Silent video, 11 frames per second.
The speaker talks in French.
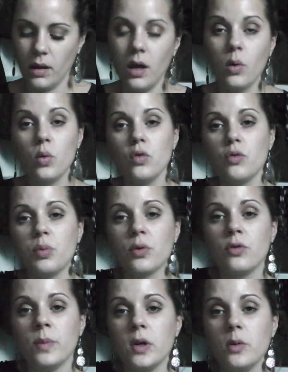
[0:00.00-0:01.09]
un rouge pour
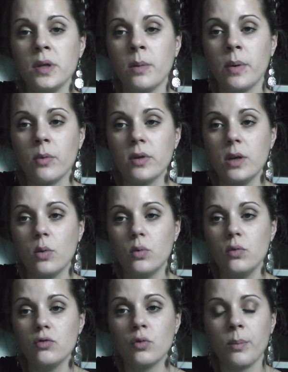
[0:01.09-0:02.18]
une de mes copines, elle m'a demandé le
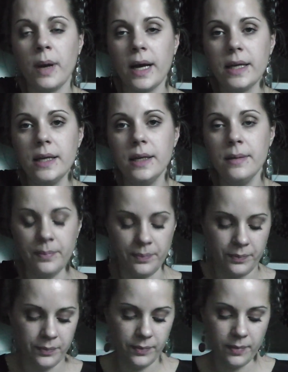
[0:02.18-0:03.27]
rouge, donc Marie.
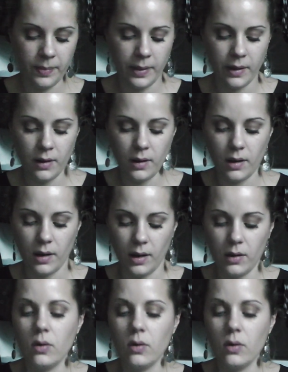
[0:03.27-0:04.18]
Un